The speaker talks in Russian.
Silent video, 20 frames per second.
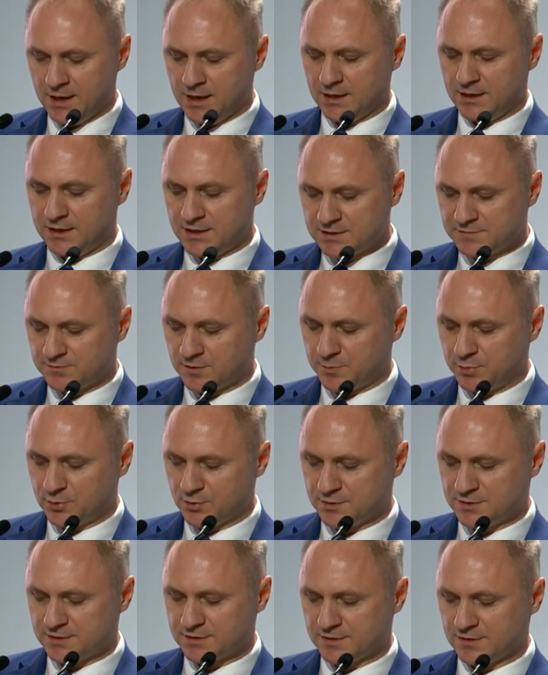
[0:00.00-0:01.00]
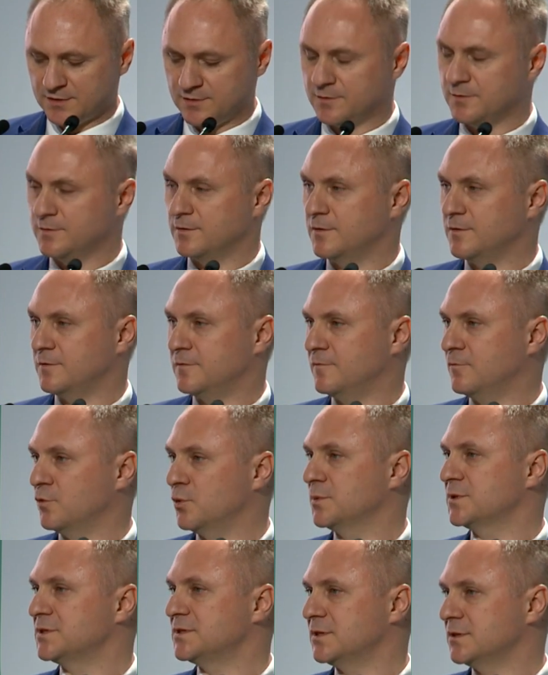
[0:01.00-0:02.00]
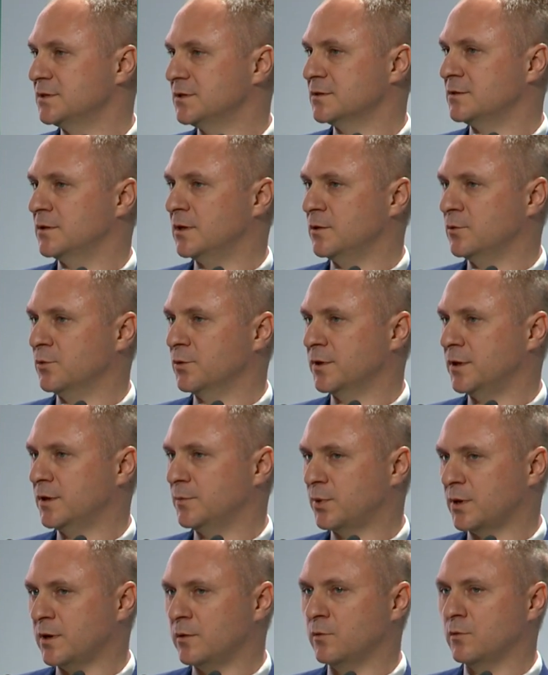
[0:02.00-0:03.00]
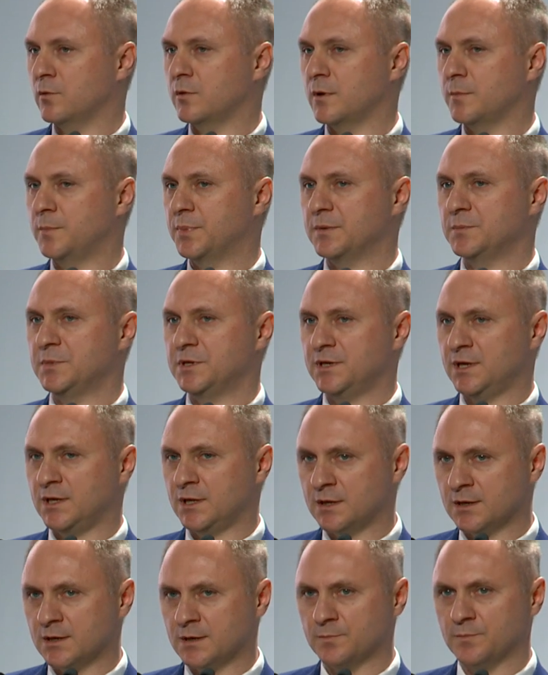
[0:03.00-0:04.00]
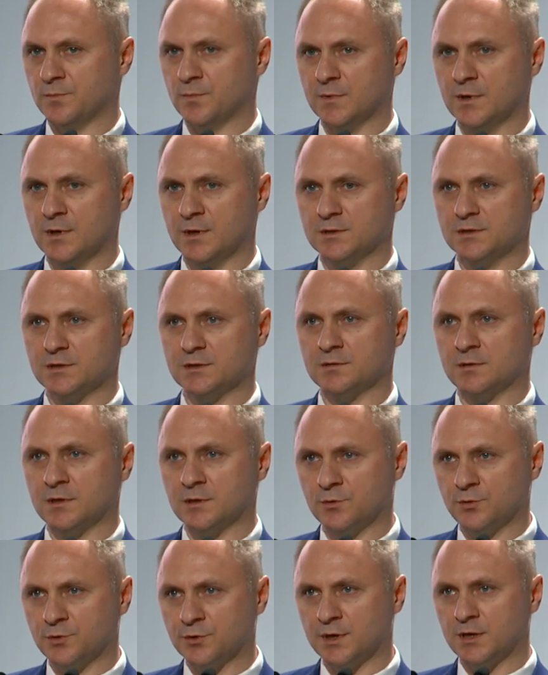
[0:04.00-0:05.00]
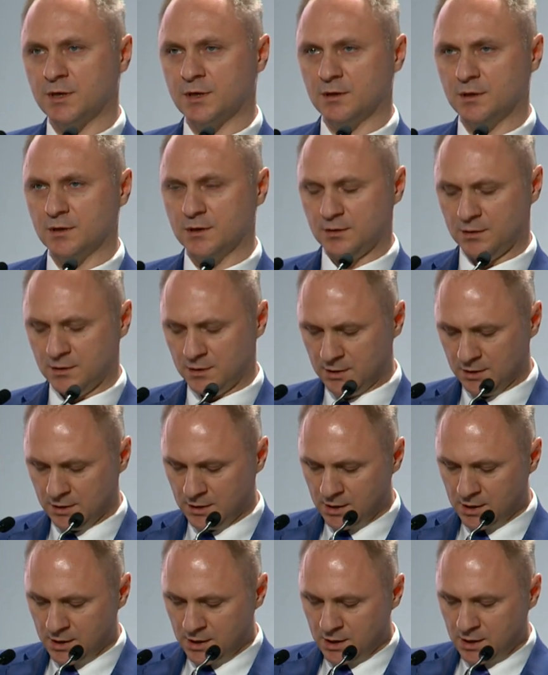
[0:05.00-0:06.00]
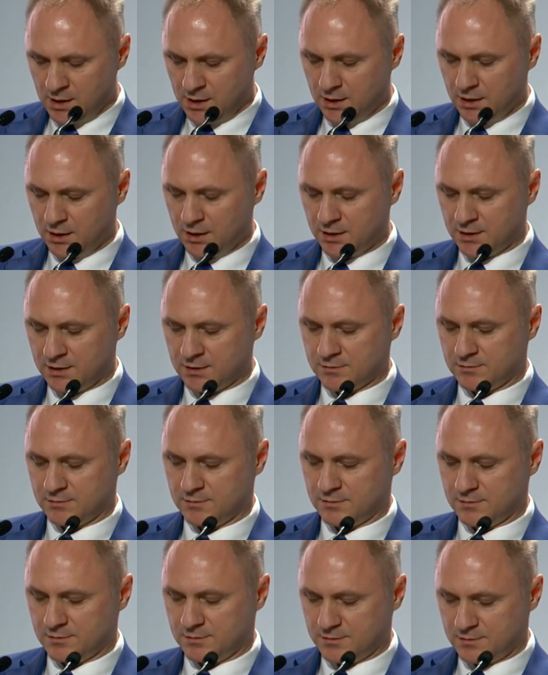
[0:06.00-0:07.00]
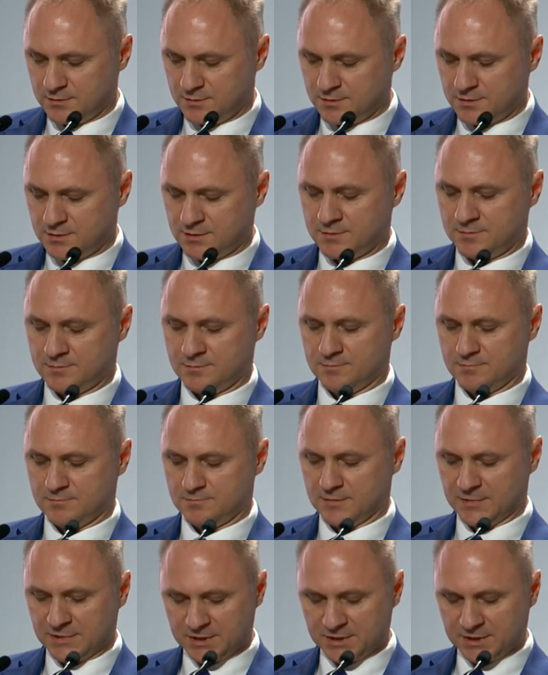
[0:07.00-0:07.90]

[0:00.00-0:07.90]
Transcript: Есть вопросы в области технологий правового применения технологий. И, эм,